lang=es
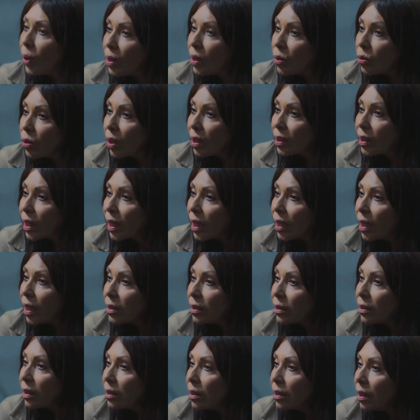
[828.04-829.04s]
bueno que te
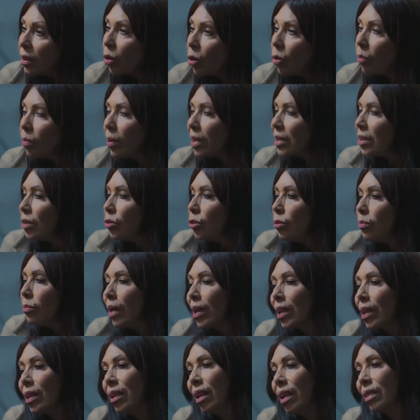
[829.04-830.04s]
quedaste sin comer, si no
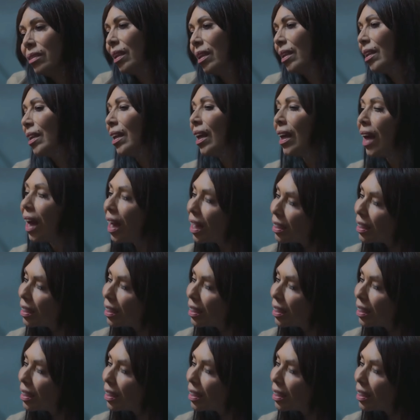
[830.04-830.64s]
imagínate qué